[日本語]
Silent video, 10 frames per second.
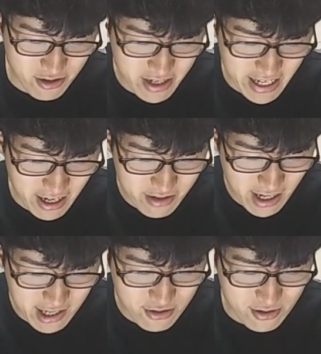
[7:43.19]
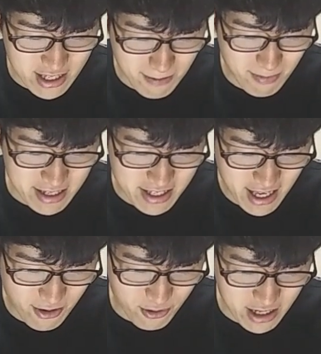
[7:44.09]
累計で173万
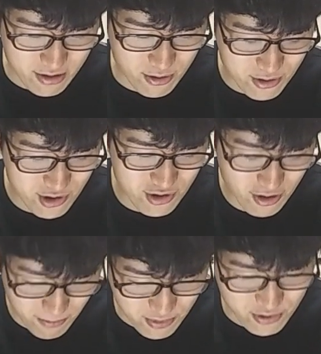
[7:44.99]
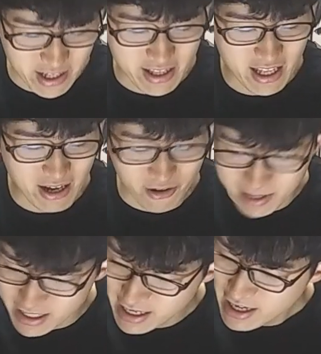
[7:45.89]
1,564部売れております。